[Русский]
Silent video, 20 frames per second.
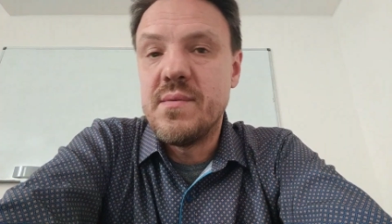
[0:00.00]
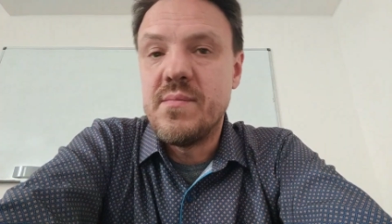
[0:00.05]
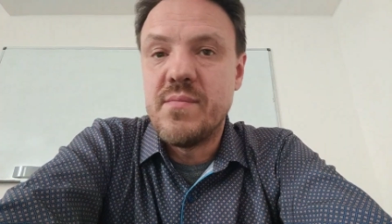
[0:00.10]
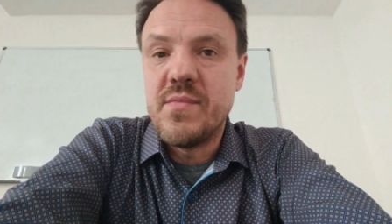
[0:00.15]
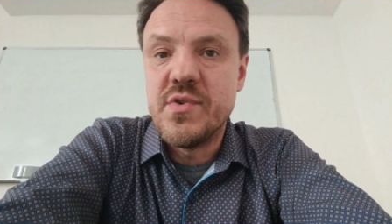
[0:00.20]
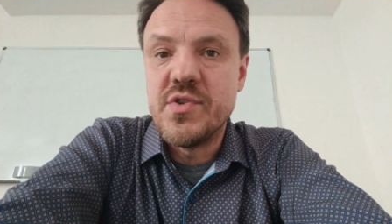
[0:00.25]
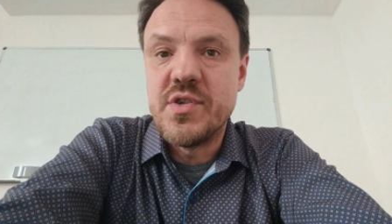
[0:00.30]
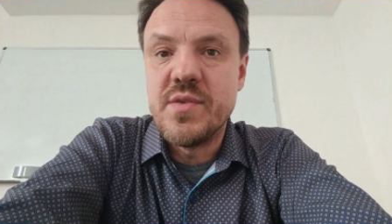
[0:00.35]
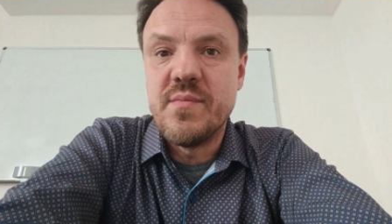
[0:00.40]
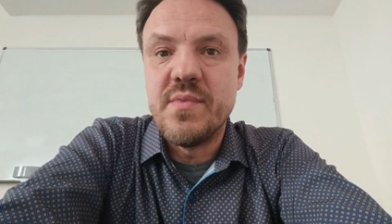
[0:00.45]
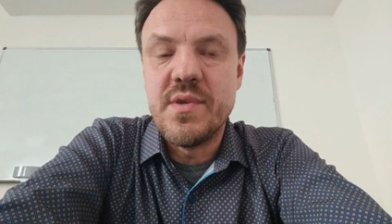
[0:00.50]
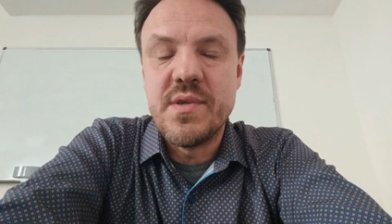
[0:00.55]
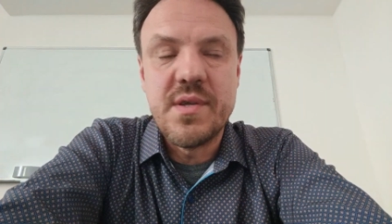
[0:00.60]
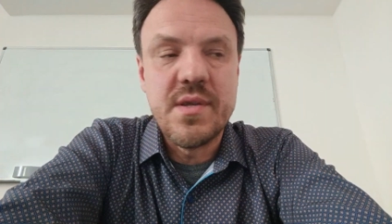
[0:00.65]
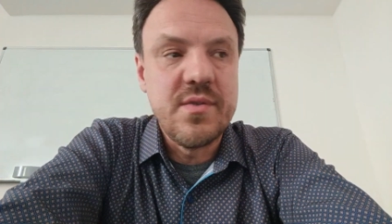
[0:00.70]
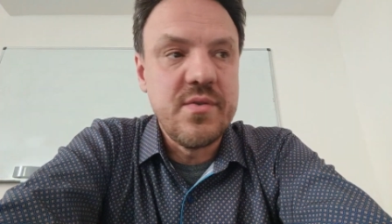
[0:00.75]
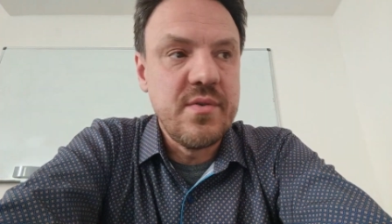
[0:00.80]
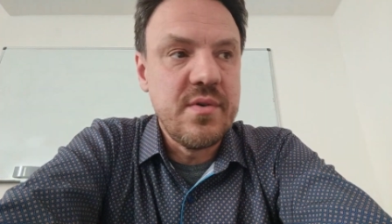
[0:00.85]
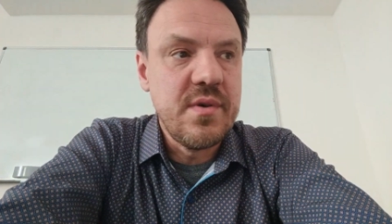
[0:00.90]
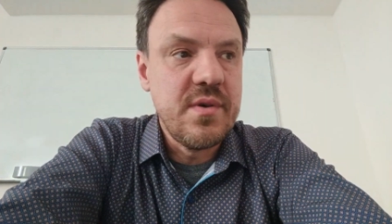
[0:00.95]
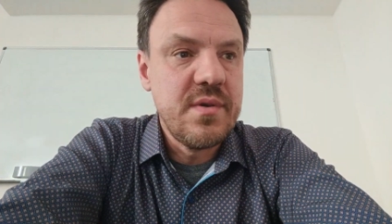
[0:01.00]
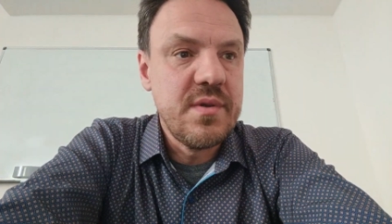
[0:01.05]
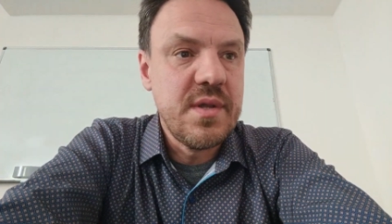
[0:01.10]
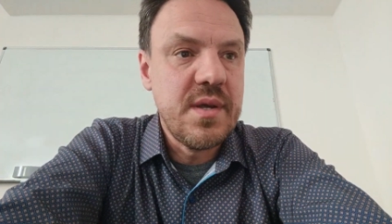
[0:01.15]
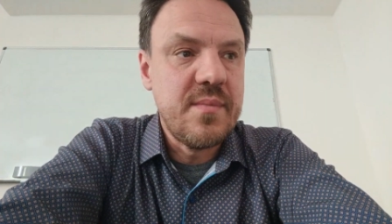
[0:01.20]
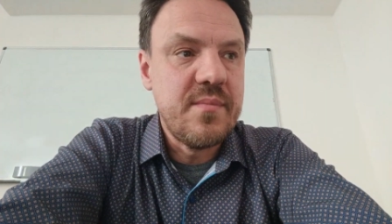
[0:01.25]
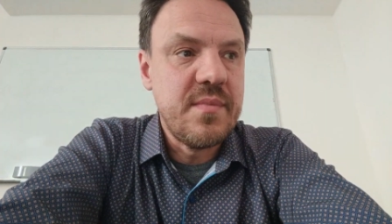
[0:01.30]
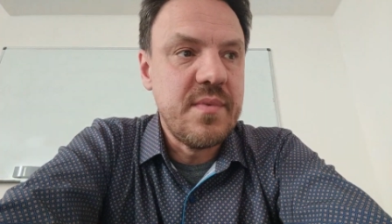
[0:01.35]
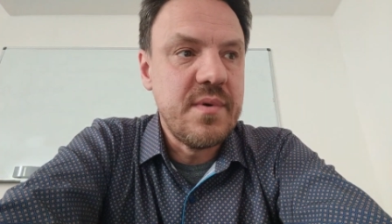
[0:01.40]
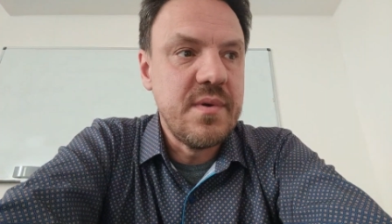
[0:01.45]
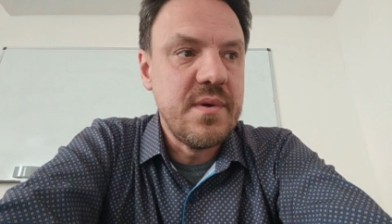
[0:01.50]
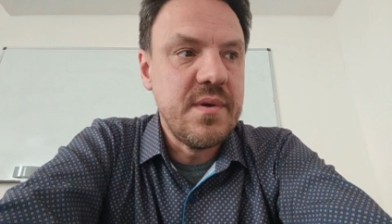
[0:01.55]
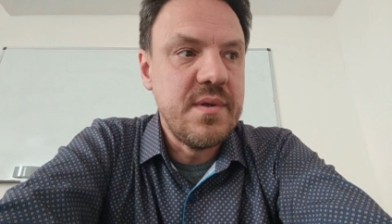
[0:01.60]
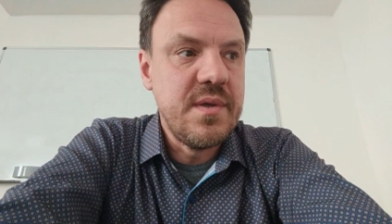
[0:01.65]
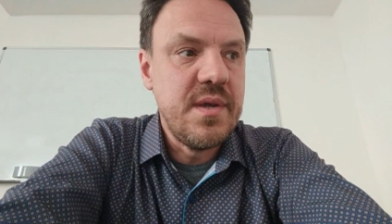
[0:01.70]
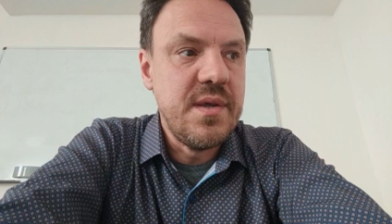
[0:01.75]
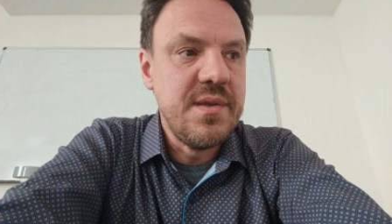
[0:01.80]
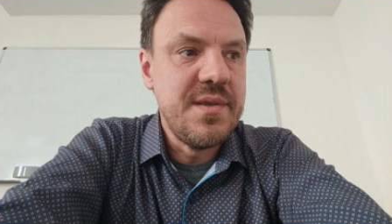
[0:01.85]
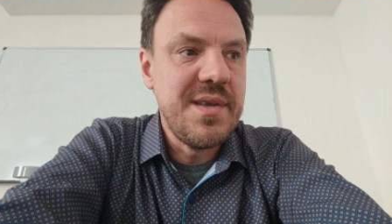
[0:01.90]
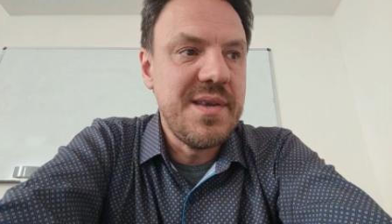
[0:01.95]
может быть, оно нам э,
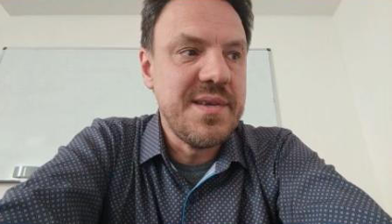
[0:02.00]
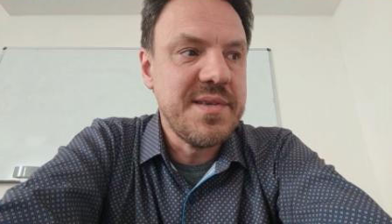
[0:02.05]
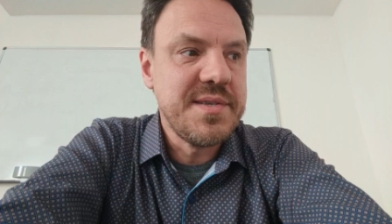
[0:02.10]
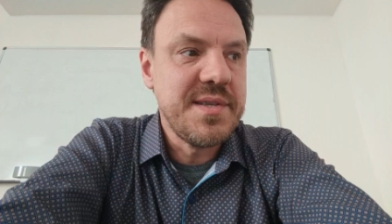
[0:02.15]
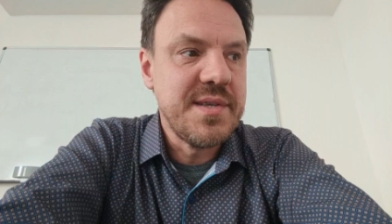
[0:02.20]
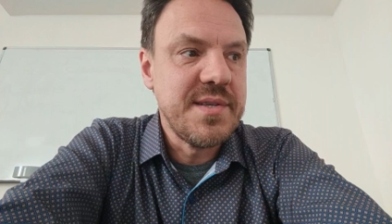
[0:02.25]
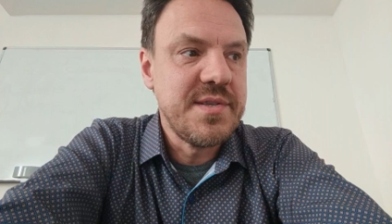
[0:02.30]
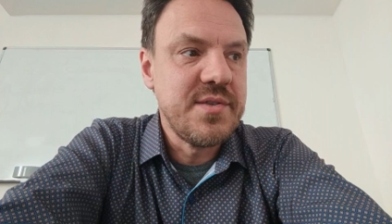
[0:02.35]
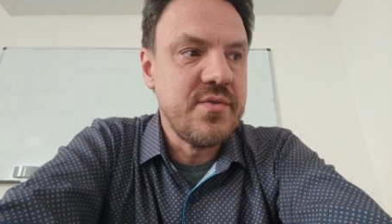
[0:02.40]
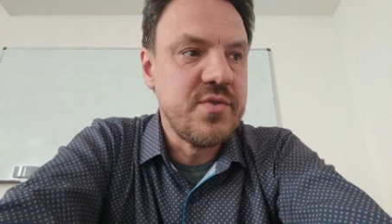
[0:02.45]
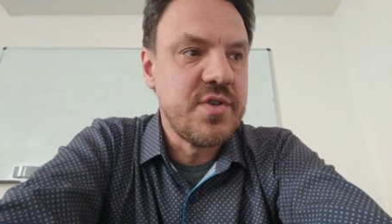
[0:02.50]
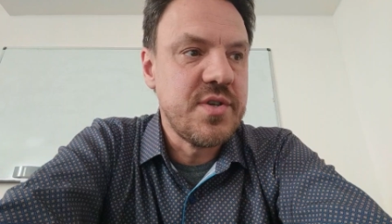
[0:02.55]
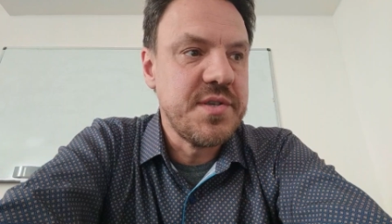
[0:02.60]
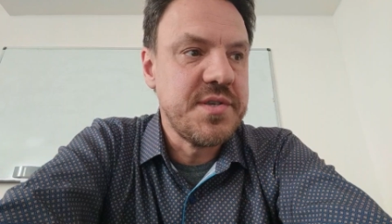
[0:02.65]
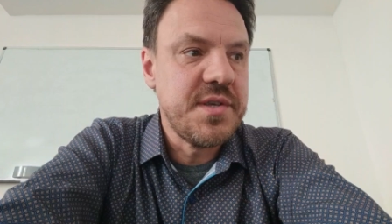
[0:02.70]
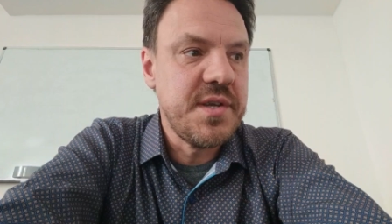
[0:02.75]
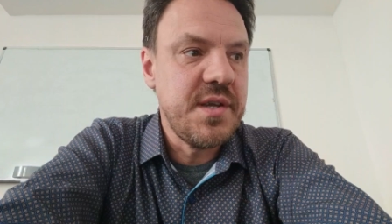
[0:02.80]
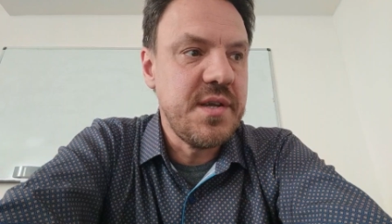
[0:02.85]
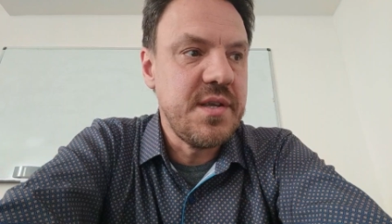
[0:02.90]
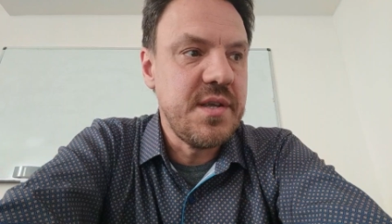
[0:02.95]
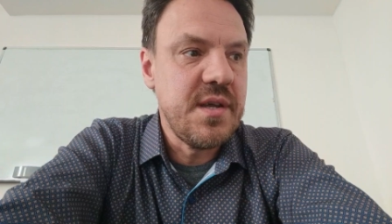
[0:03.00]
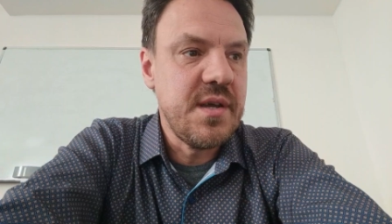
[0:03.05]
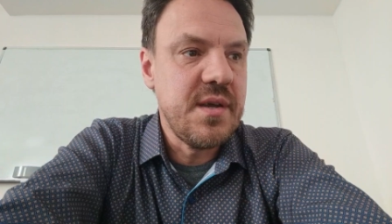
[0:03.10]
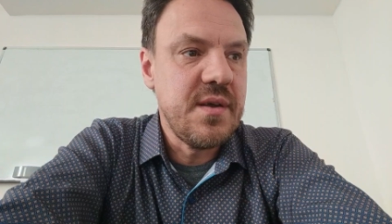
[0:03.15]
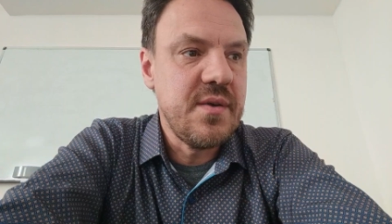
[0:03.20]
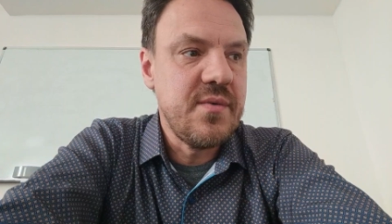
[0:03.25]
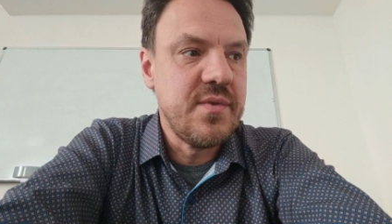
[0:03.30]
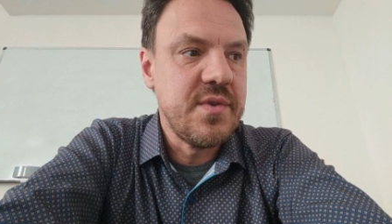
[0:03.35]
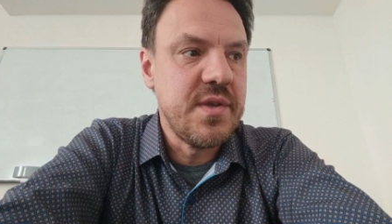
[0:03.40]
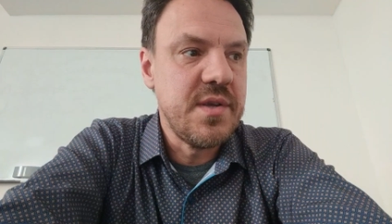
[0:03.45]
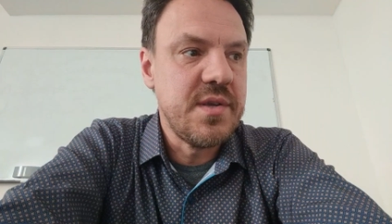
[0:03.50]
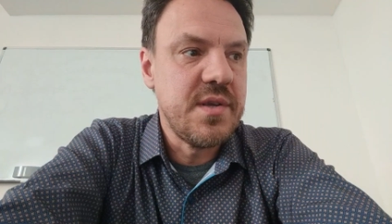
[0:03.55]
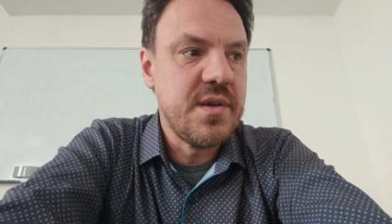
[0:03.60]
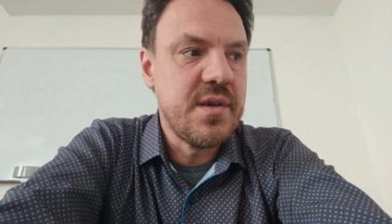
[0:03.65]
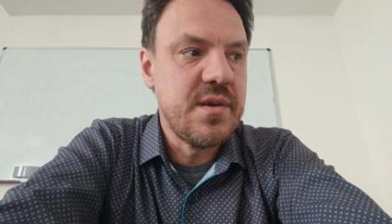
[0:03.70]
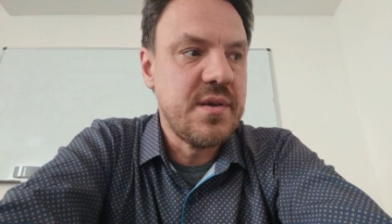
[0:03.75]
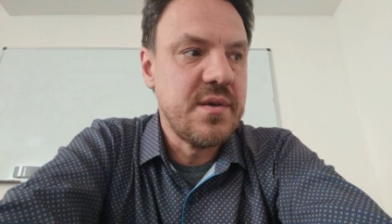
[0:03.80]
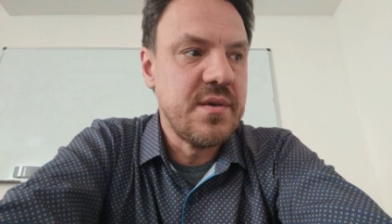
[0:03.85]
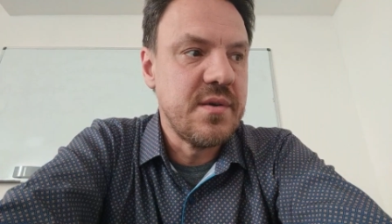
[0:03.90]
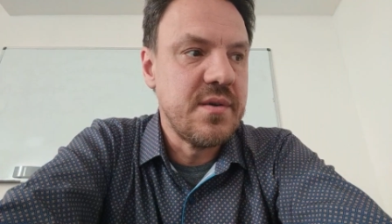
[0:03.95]
неинтересно с точки зрения вот
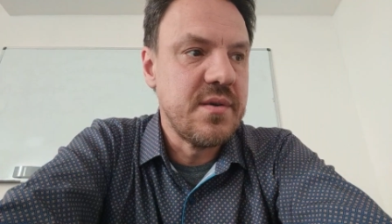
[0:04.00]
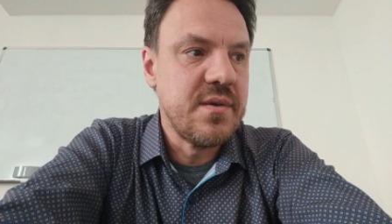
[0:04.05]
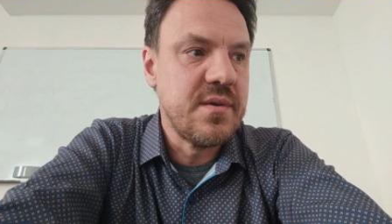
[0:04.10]
этих